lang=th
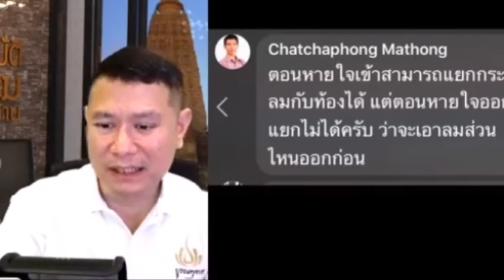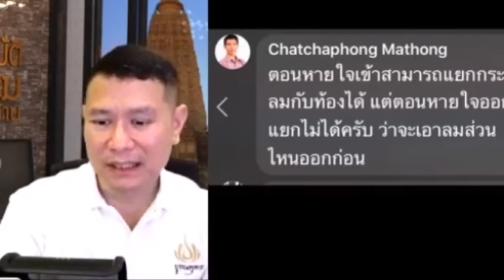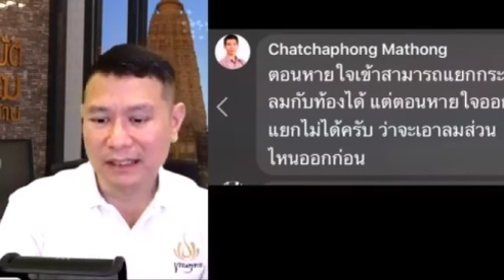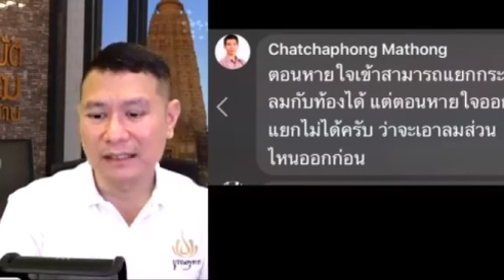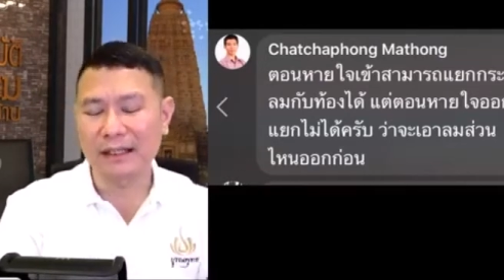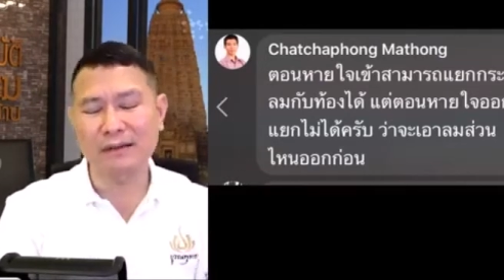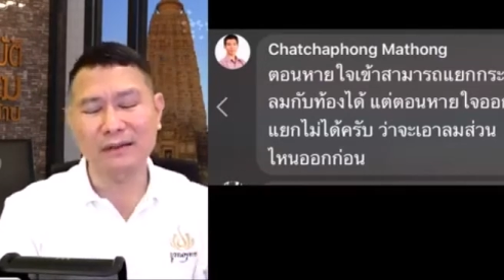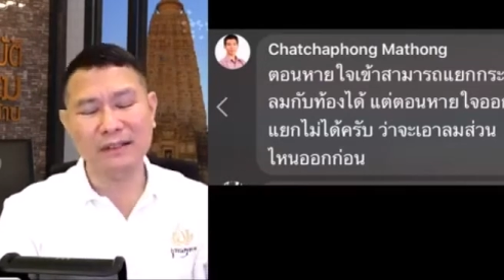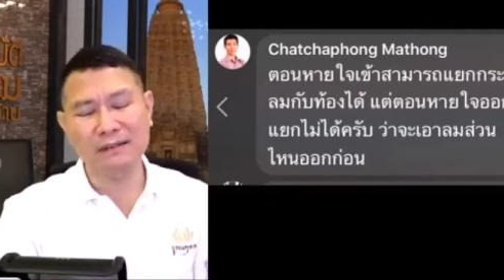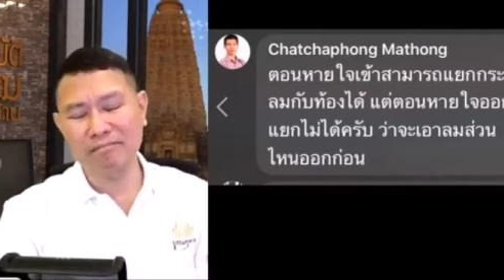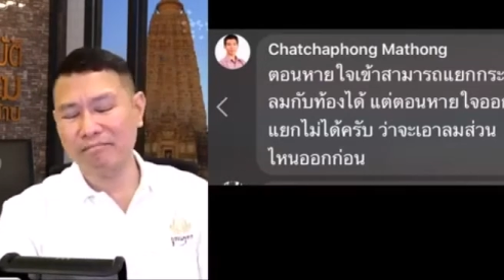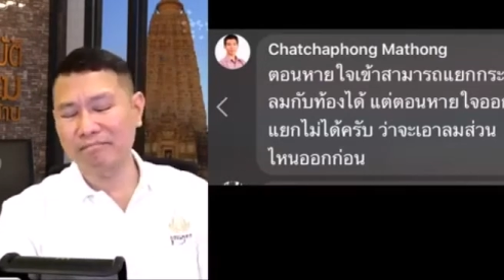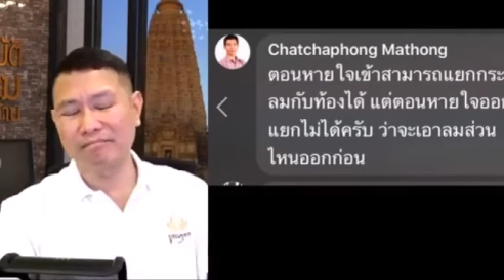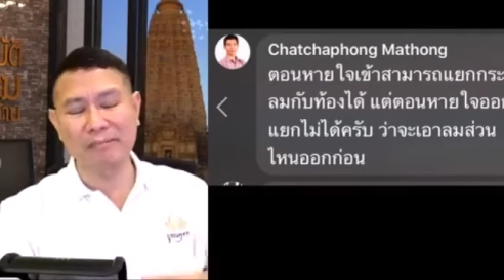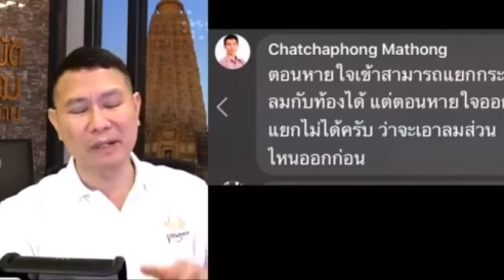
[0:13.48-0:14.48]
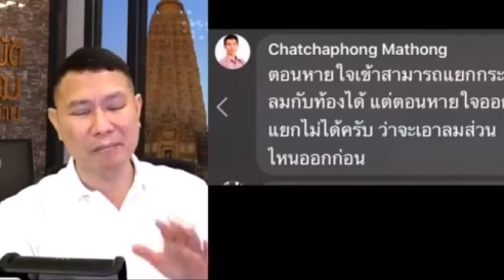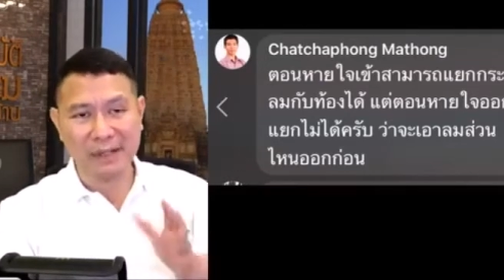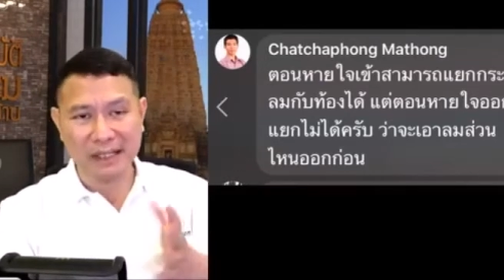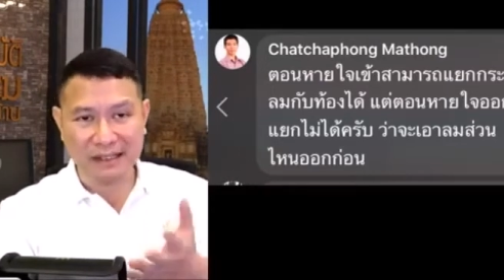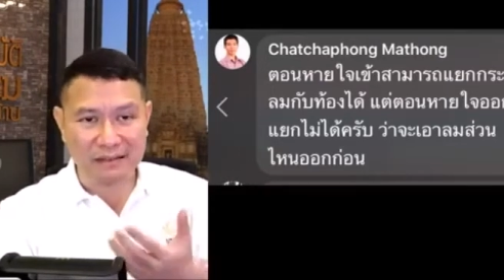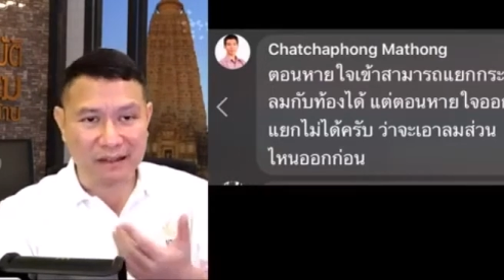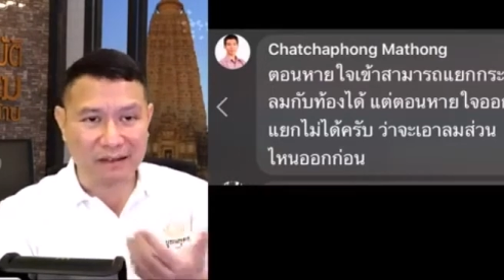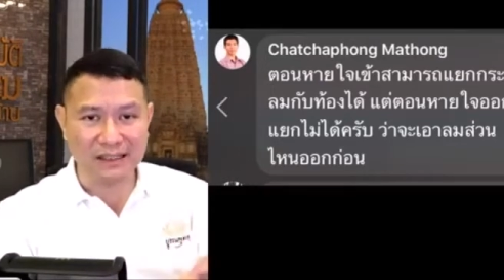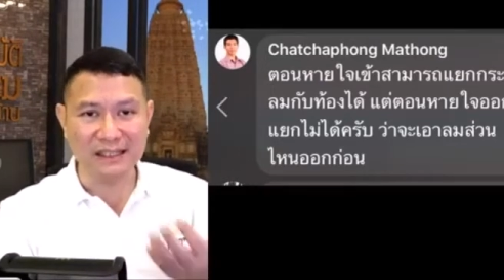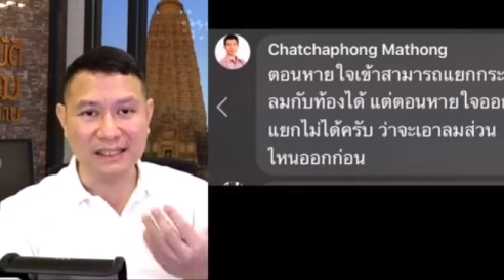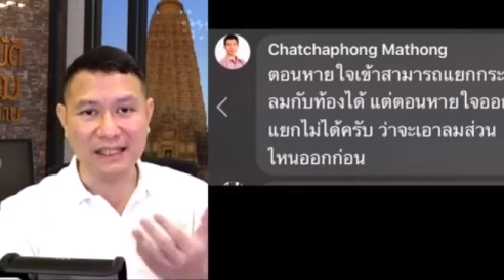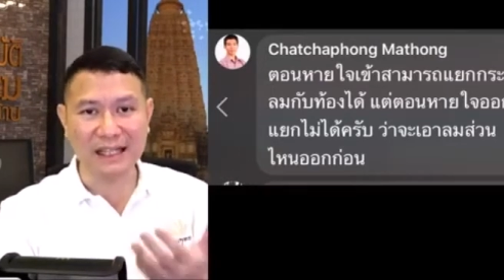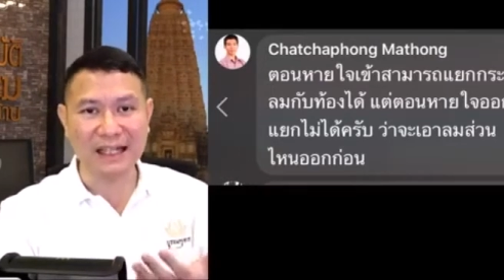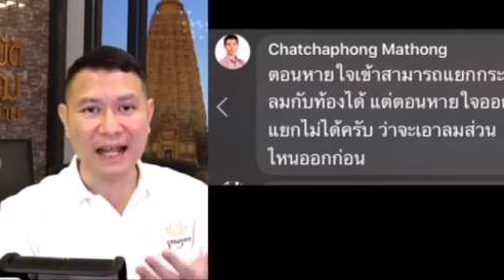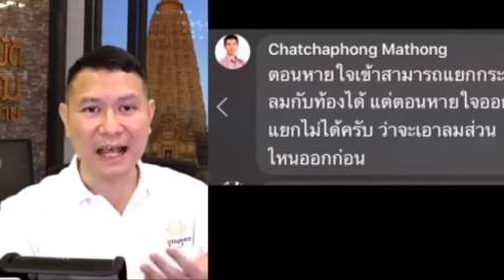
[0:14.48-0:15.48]
แล้วมันไม่ต้องถึ
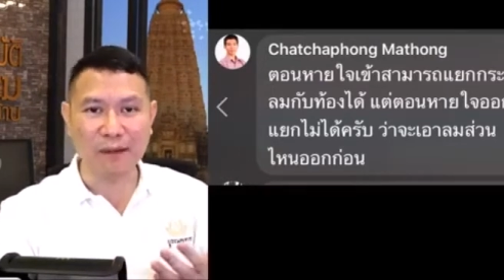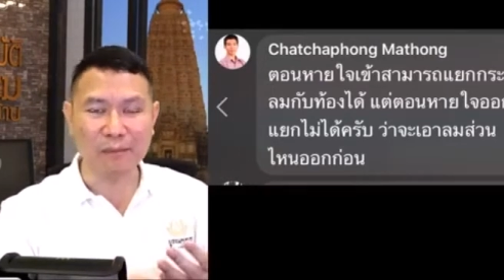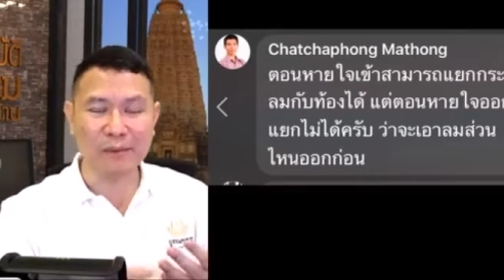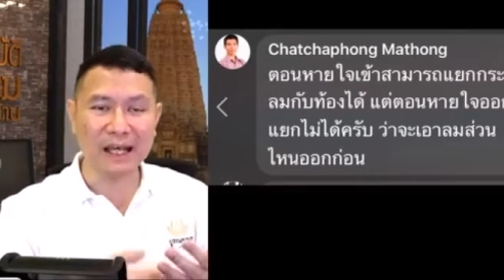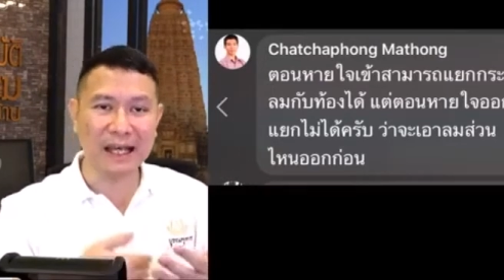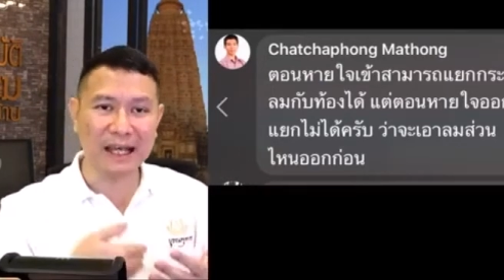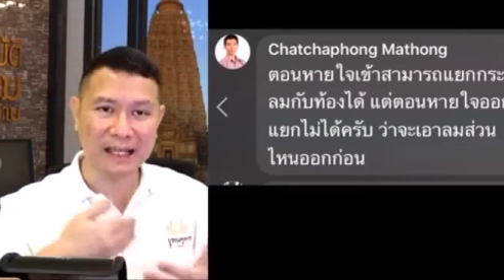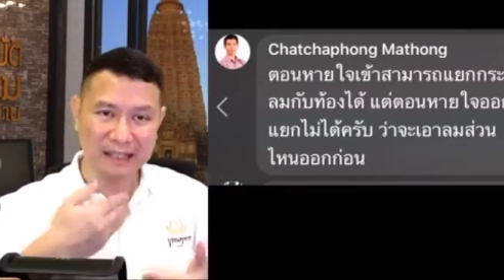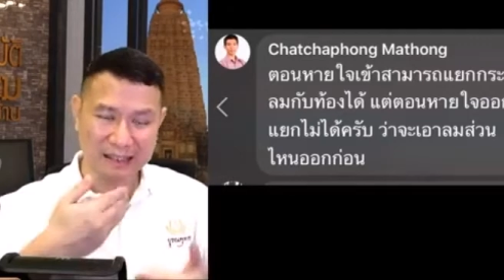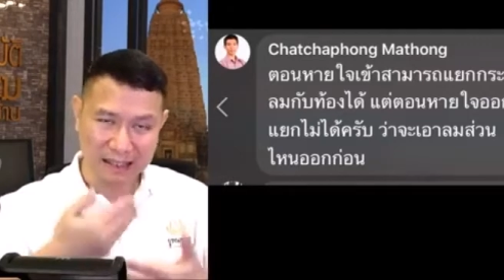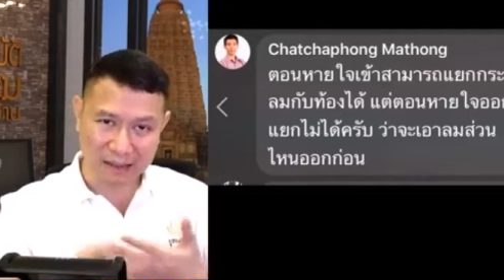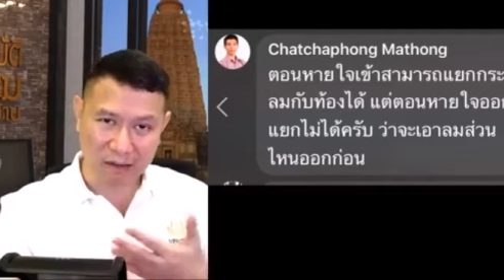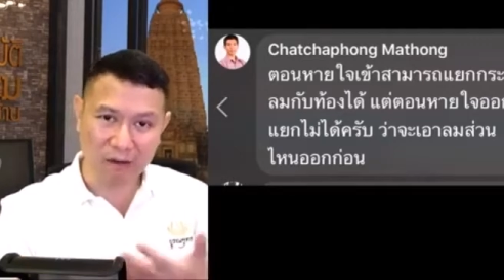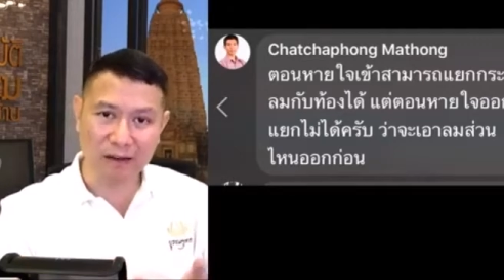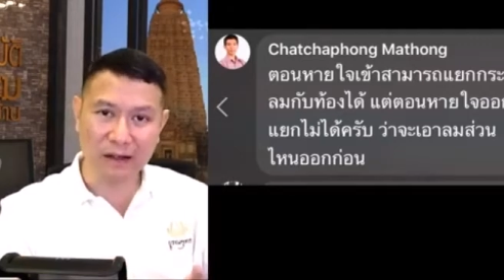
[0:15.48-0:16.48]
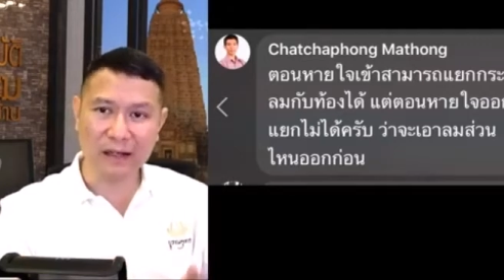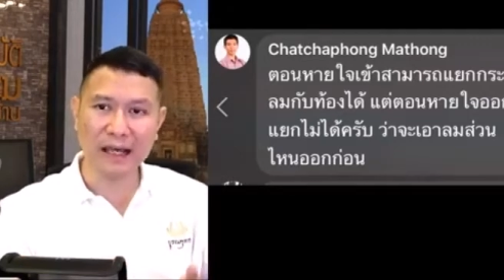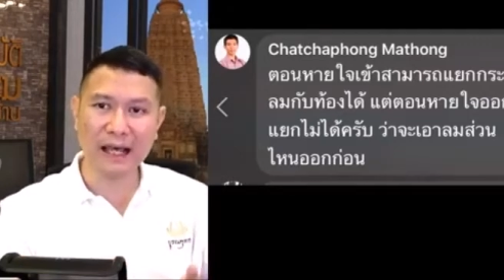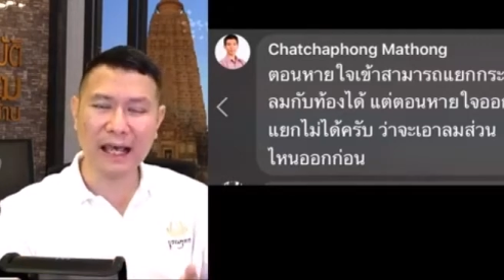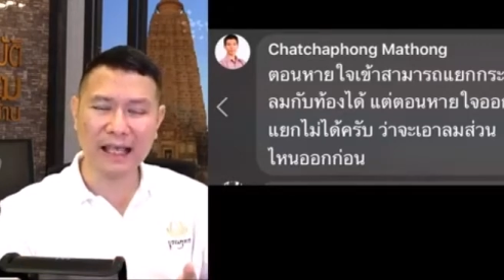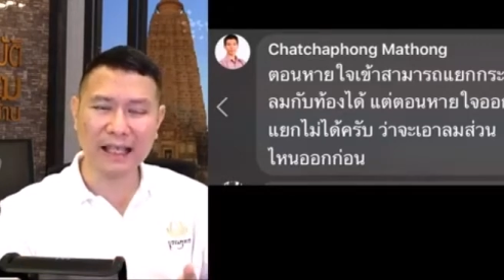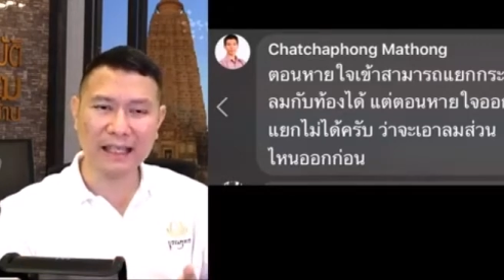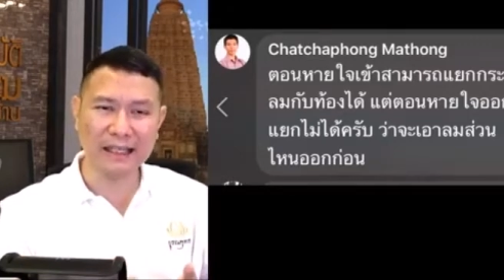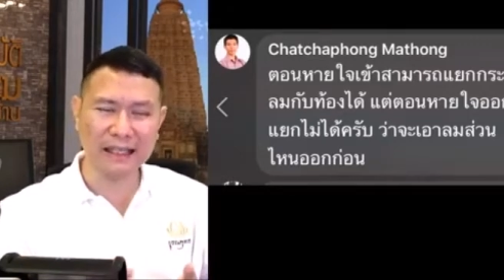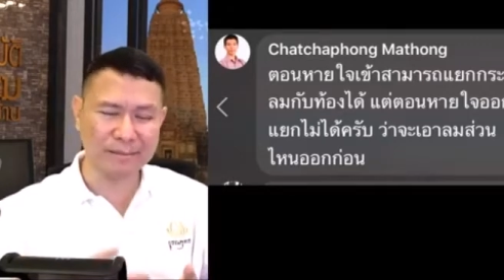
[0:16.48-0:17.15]
งขนาดว่าจะต้องให้